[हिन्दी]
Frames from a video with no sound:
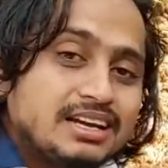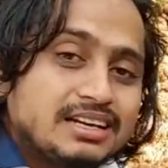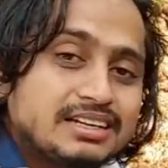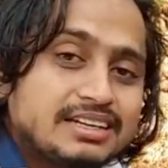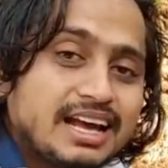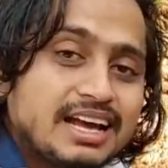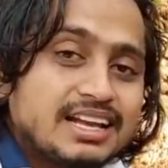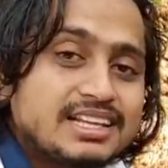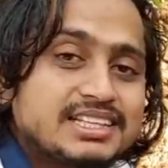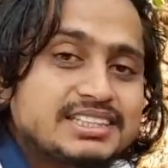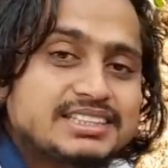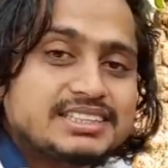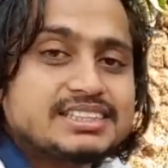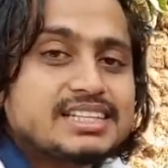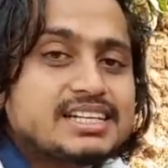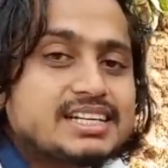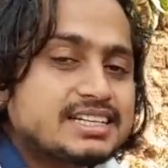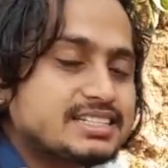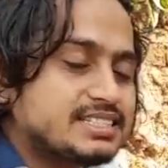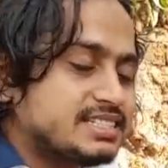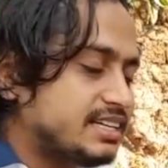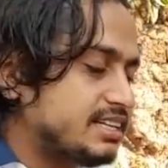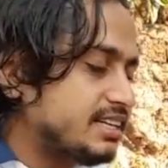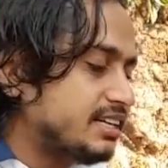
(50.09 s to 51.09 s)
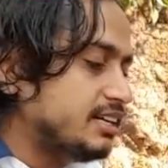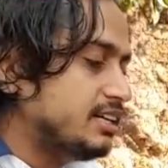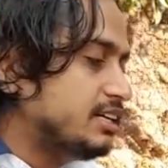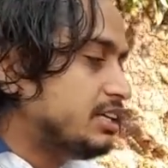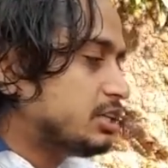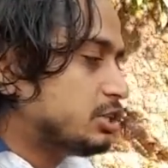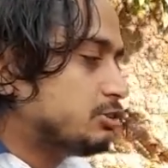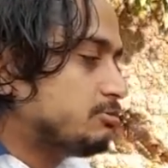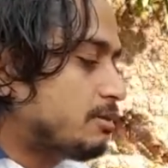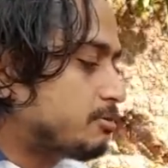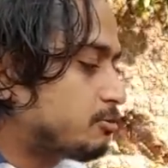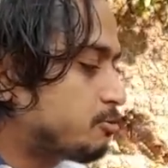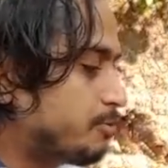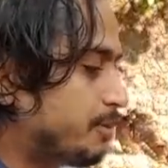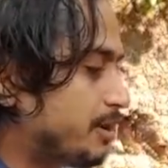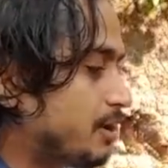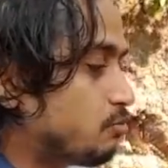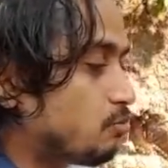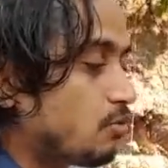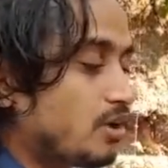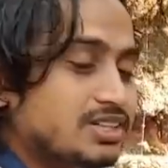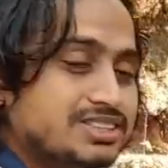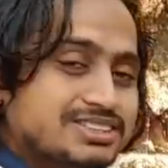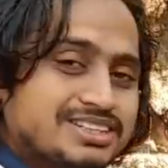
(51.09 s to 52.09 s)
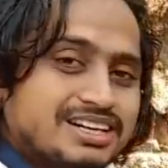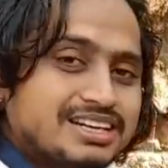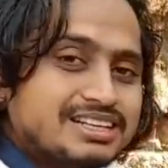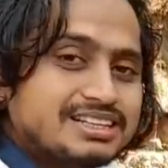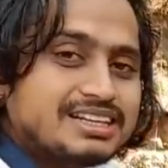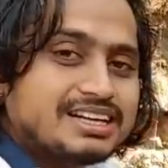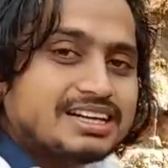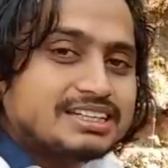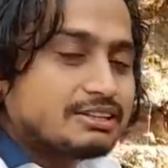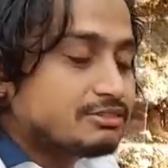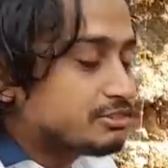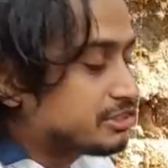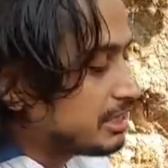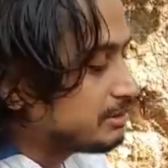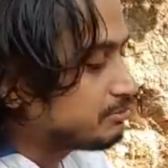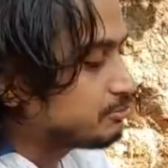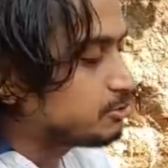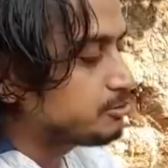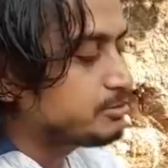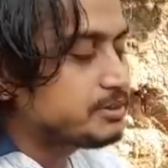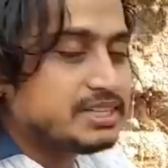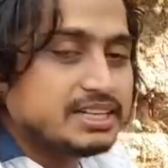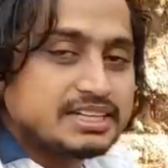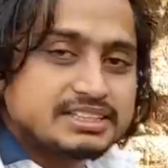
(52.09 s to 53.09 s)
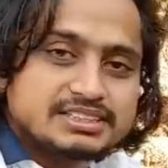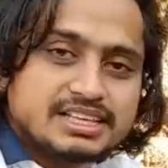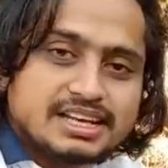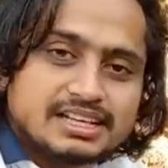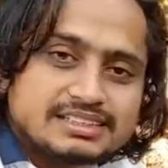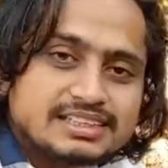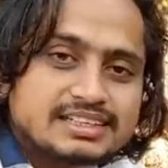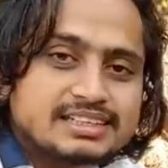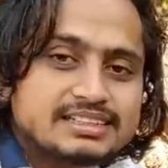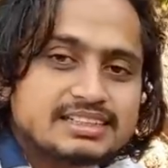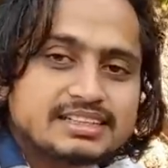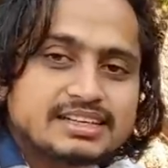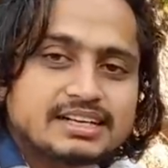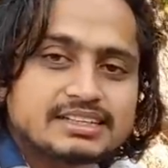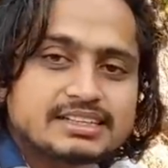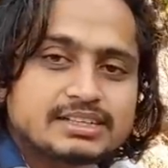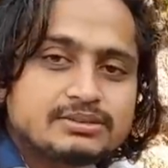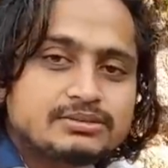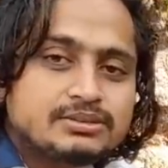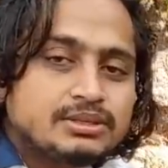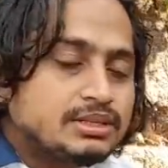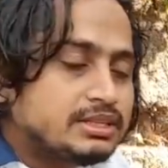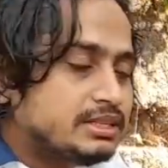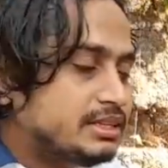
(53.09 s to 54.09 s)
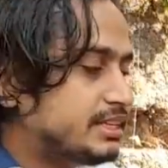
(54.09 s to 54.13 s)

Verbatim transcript: टायर दिखेगा कैसा है ना तो मैं आपको पहले वॉश करके दिखाता हूँ शैम्पू भी ठीक से लगा के दिखाता हूँ